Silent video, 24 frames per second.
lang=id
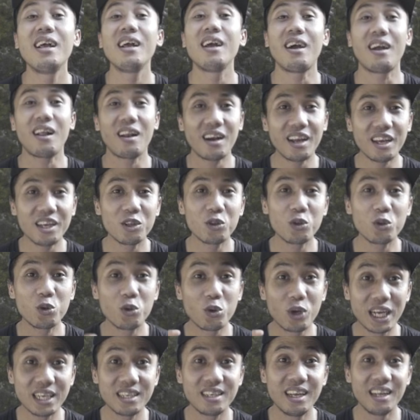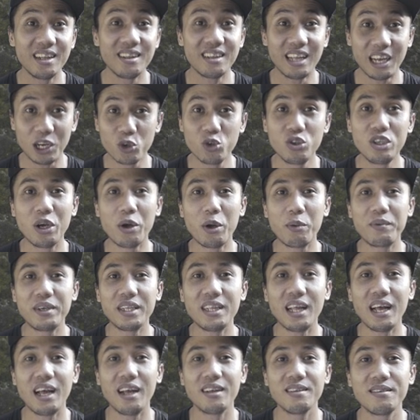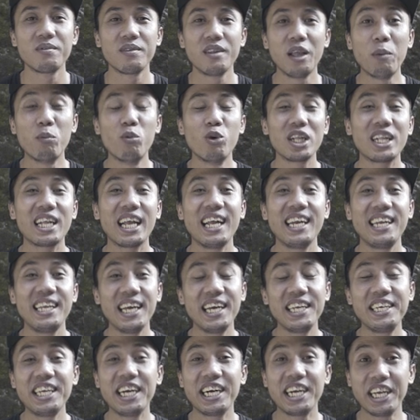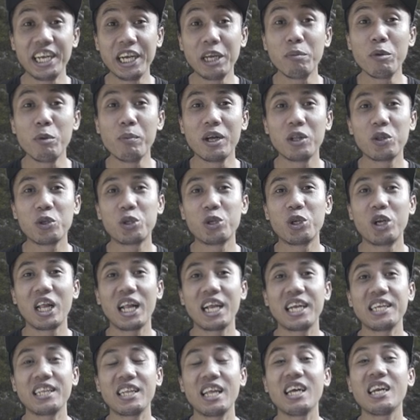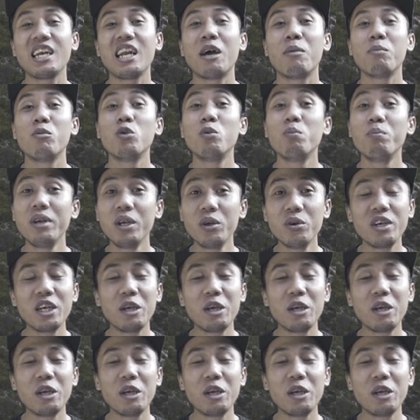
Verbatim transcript: karena itu tugas dan tanggung jawab kita. Buat kalian yang ingin membantu saudara kita namun bingung